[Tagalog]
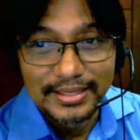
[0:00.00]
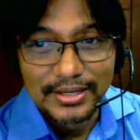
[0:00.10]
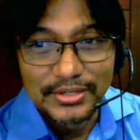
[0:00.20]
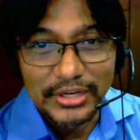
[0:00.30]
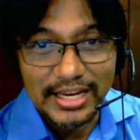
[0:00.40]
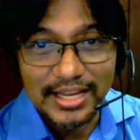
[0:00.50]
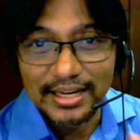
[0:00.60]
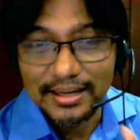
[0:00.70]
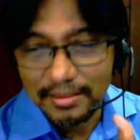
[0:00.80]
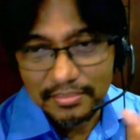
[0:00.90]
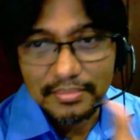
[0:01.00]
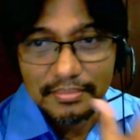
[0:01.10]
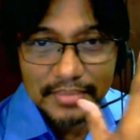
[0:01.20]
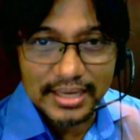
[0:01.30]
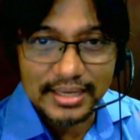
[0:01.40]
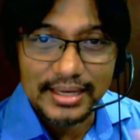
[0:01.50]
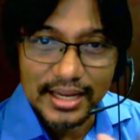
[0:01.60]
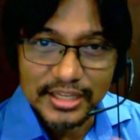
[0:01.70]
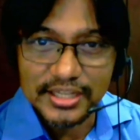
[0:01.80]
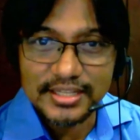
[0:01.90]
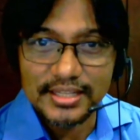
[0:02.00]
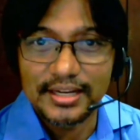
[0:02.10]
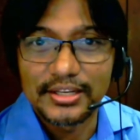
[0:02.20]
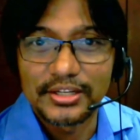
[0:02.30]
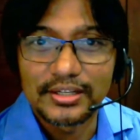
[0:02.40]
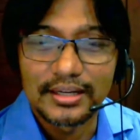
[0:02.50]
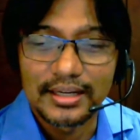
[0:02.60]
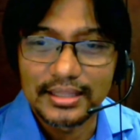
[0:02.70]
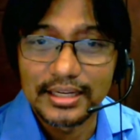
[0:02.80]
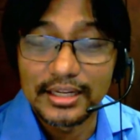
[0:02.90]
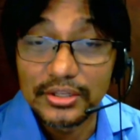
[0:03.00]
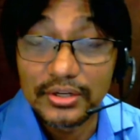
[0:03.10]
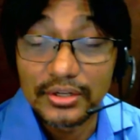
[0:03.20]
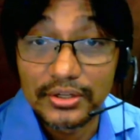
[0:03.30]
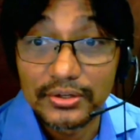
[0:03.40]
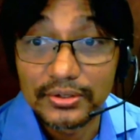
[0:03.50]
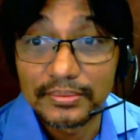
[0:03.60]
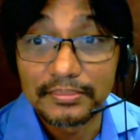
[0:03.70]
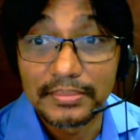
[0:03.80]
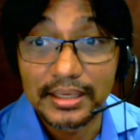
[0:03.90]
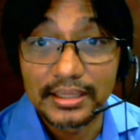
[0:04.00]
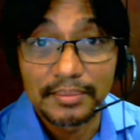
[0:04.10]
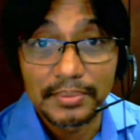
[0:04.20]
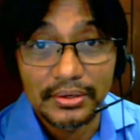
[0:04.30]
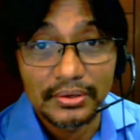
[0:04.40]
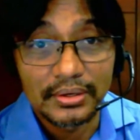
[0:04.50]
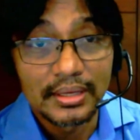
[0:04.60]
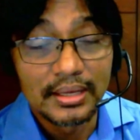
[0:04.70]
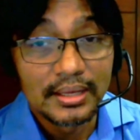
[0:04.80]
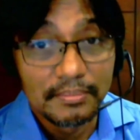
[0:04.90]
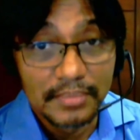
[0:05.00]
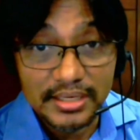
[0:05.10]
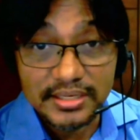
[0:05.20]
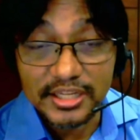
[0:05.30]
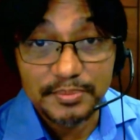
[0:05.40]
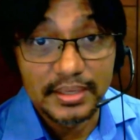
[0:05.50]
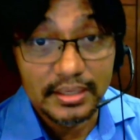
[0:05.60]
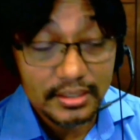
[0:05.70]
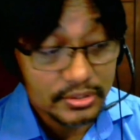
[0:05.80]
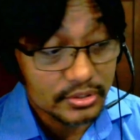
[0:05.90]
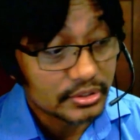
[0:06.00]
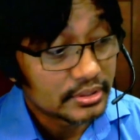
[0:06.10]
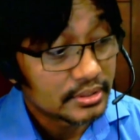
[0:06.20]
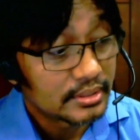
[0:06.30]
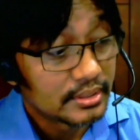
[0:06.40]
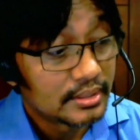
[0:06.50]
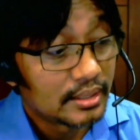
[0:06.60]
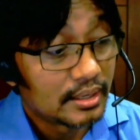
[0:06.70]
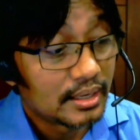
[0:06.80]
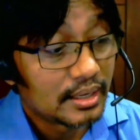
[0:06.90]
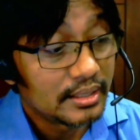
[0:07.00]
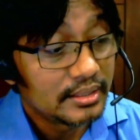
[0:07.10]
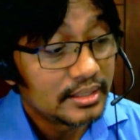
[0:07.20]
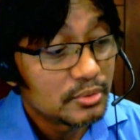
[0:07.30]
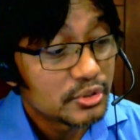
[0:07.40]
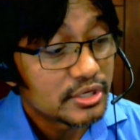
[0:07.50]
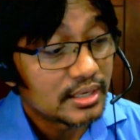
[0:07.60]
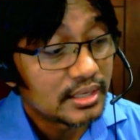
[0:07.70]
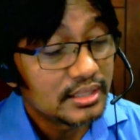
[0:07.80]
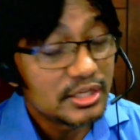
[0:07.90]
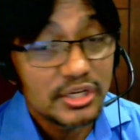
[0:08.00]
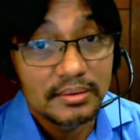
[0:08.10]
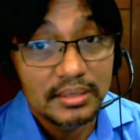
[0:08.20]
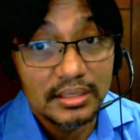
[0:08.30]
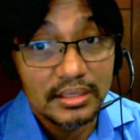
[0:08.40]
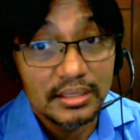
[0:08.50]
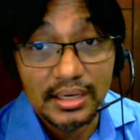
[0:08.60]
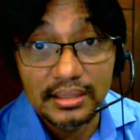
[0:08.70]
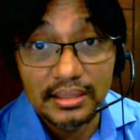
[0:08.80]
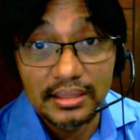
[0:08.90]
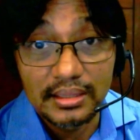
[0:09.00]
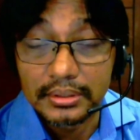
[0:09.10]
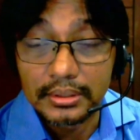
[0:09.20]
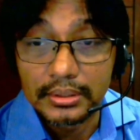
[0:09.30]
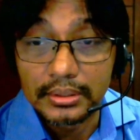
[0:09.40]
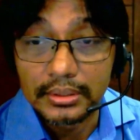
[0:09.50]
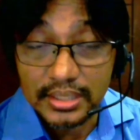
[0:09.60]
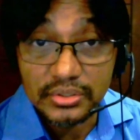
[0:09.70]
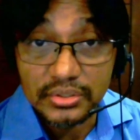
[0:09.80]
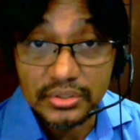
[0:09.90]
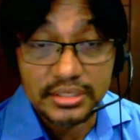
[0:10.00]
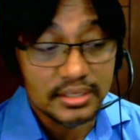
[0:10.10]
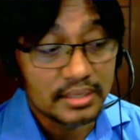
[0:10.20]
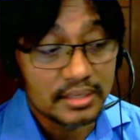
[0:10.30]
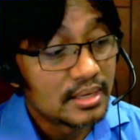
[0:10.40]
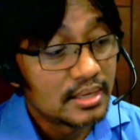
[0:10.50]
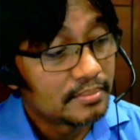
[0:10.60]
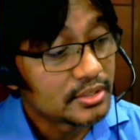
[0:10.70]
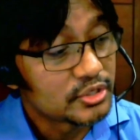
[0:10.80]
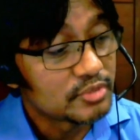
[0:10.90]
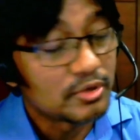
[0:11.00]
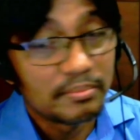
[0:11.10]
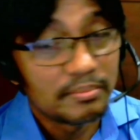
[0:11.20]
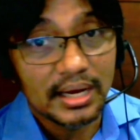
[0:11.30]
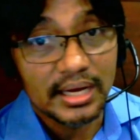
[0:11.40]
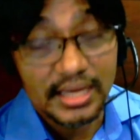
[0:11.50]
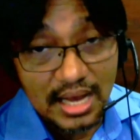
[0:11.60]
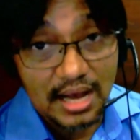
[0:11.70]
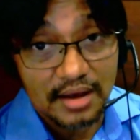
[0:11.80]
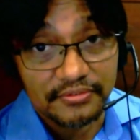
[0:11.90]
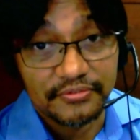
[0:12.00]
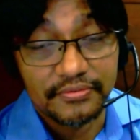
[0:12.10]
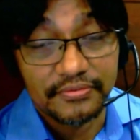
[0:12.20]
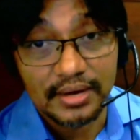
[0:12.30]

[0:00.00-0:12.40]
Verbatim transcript: So yun lang, mag-adjust lang kayo, uh, tignan nyo ano yung maganda pero based sa experience ko, uh, hindi mo siya hindi siya hindi maganda yung yung sound system pag sumobra ka ng half.